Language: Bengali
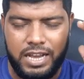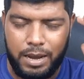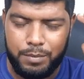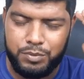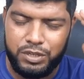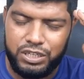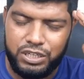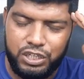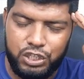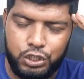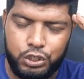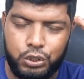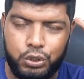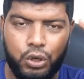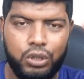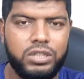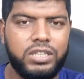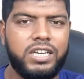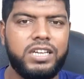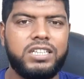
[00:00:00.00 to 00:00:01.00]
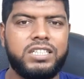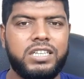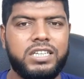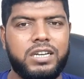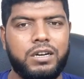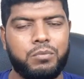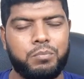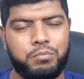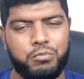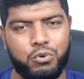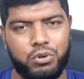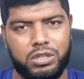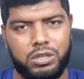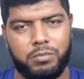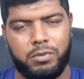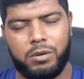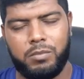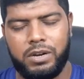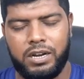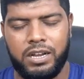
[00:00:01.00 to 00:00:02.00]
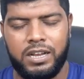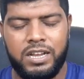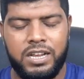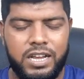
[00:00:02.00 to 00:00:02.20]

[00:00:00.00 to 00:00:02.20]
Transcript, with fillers: আপনি নিঃসন্দেহে সেটা করতে পারবেন